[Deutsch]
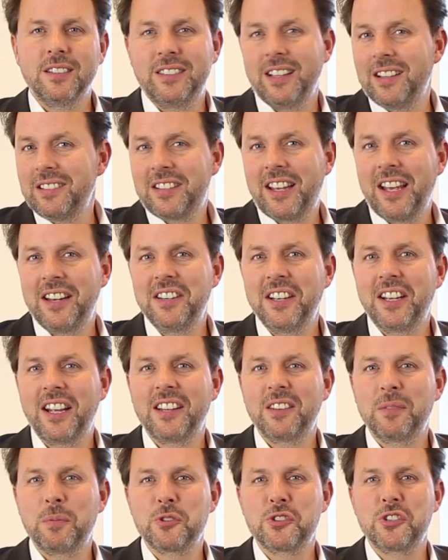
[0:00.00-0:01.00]
Das kennt ihr
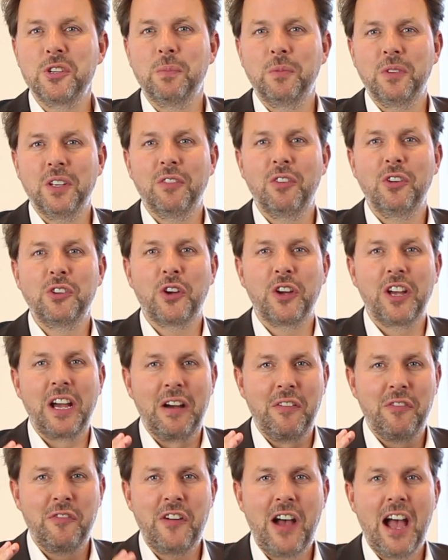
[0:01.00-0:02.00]
ganz bestimmt. Ihr wollt
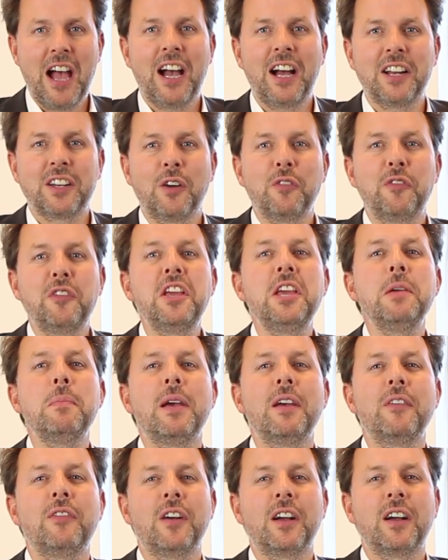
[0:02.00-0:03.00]
euer Fahrrad auf
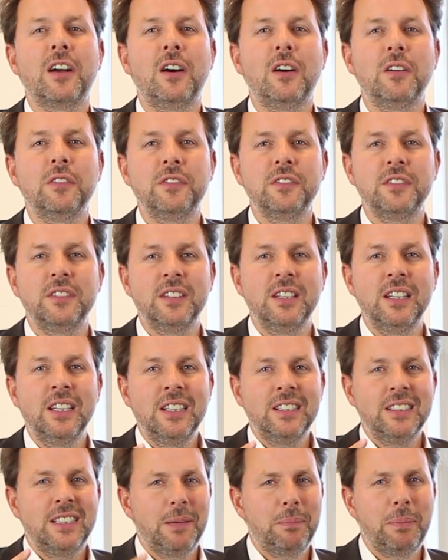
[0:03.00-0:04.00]
eBay verkaufen,
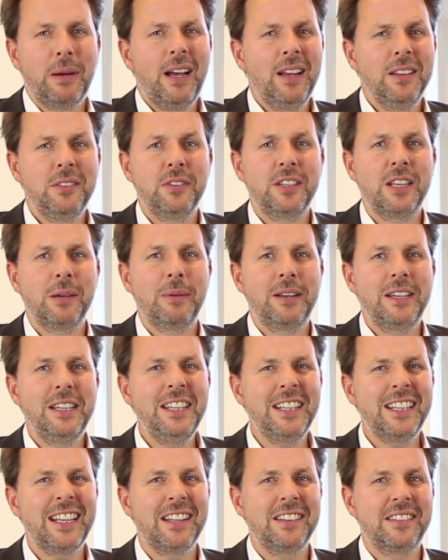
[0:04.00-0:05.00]
der Preis wird aber
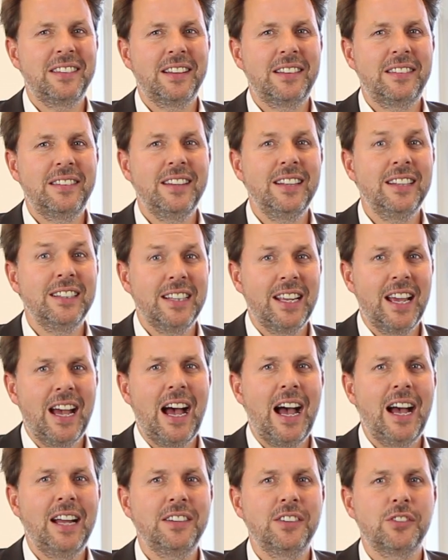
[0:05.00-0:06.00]
nicht ganz erzielt, ihr
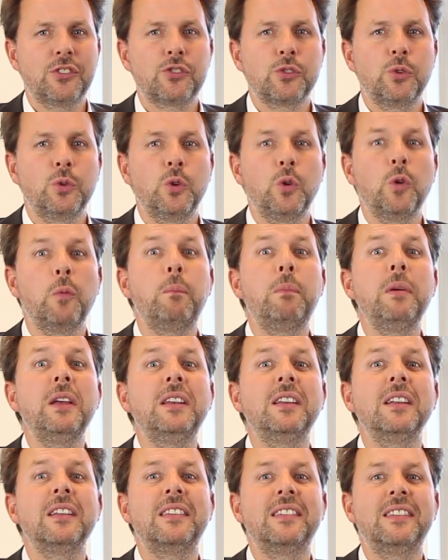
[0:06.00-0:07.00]
ahnt es schon und
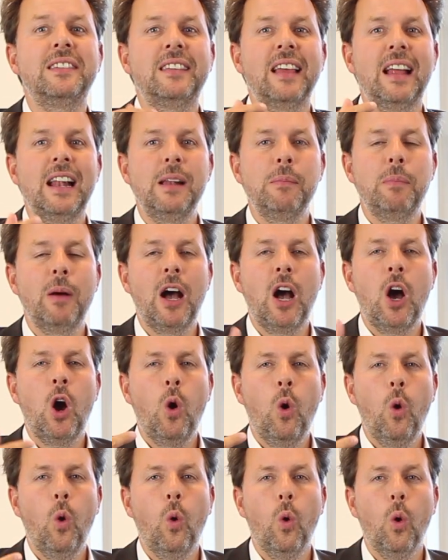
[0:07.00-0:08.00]
bietet
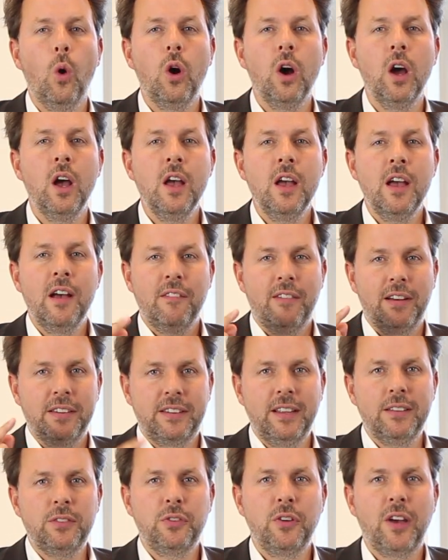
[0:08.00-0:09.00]
selber hoch. Was
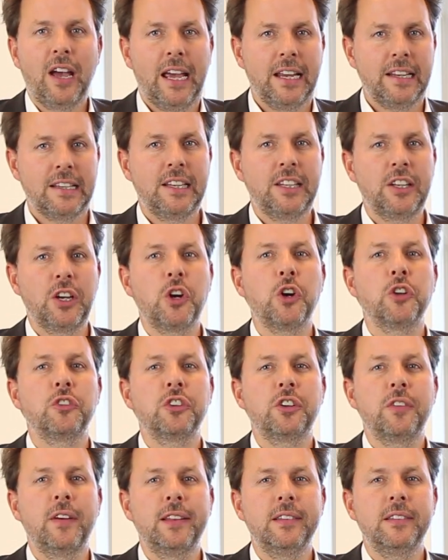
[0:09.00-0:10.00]
das für rechtliche
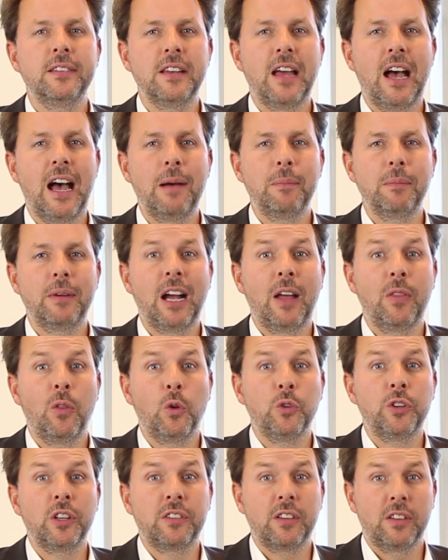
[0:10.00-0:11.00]
Konsequenzen haben kann
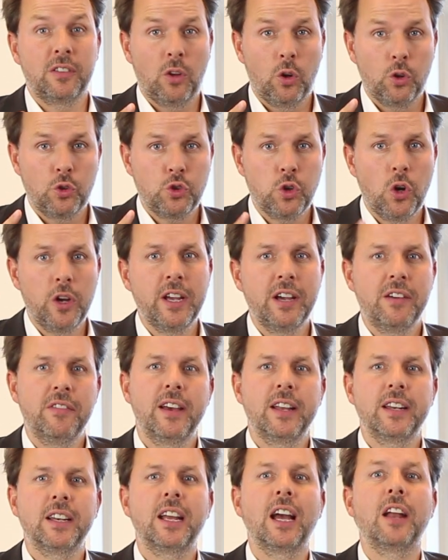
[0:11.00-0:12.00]
und dass das auch teuer
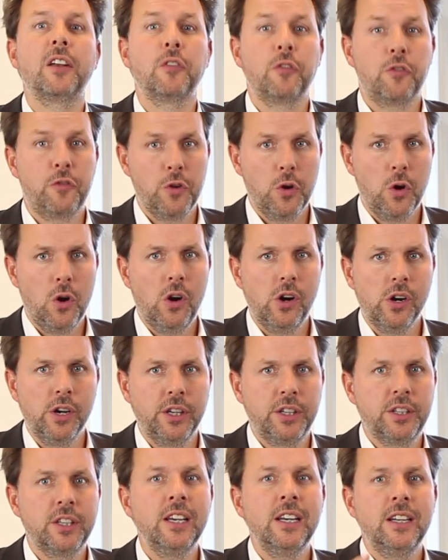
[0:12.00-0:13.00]
werden kann für
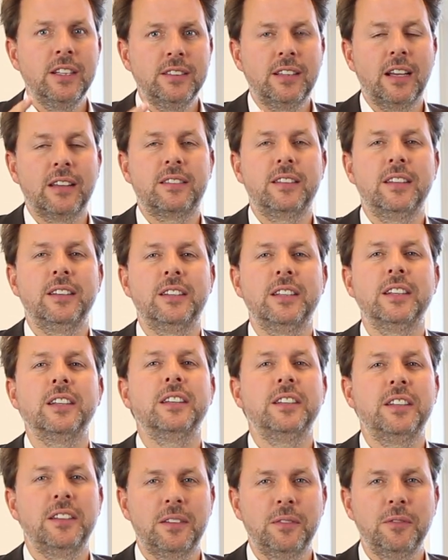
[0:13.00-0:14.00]
euch, das seht ihr
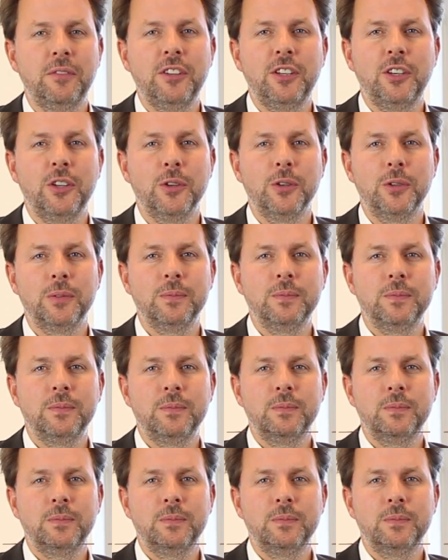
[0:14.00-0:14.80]
in diesem Video.